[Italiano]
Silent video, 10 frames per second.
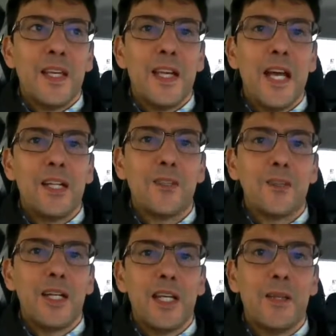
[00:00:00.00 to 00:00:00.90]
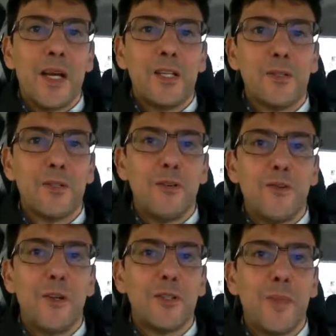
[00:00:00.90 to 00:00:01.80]
l'altro era rimasto
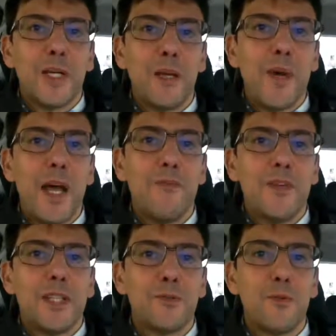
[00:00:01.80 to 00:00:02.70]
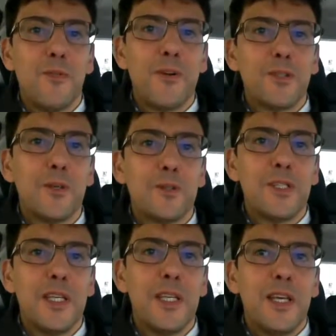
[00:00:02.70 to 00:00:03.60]
sconvolto perché mai in vita sua
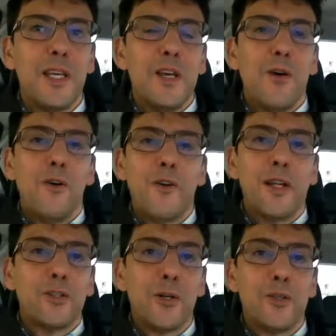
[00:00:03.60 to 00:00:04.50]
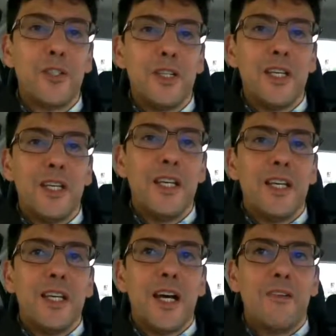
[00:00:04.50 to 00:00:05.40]
Fantozzi o Fantocci
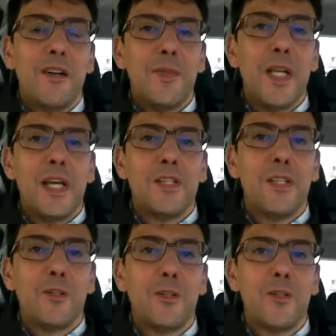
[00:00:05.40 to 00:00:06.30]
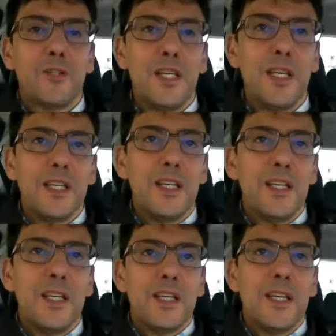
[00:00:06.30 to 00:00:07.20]
avrebbe reagito così.
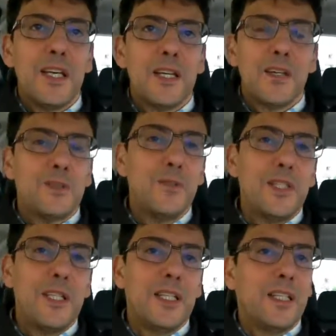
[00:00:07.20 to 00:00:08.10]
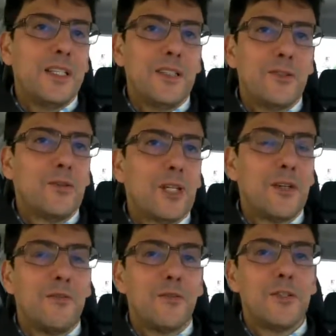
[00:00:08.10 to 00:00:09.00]
E quindi tutte le
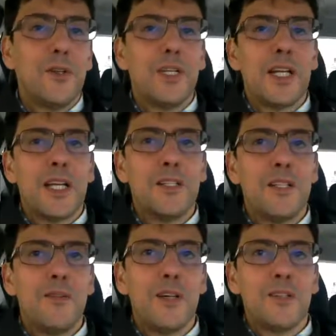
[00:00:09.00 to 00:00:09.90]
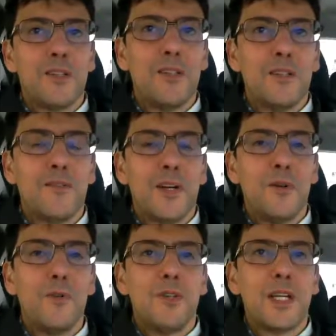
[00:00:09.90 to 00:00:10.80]
confusioni che nascevano no? fra
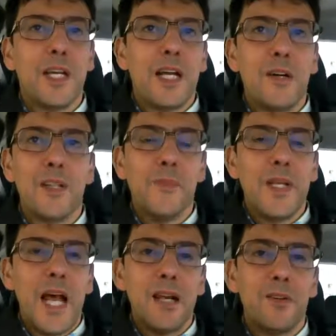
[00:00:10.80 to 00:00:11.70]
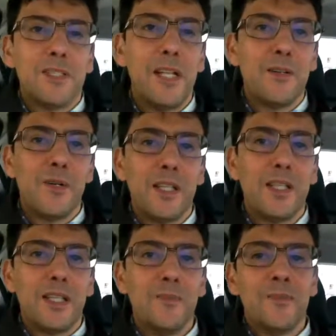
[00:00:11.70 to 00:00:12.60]
uno che era un criminale, un
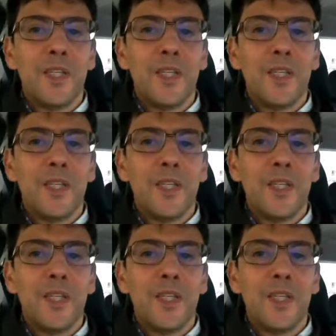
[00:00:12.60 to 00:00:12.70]
delinquente,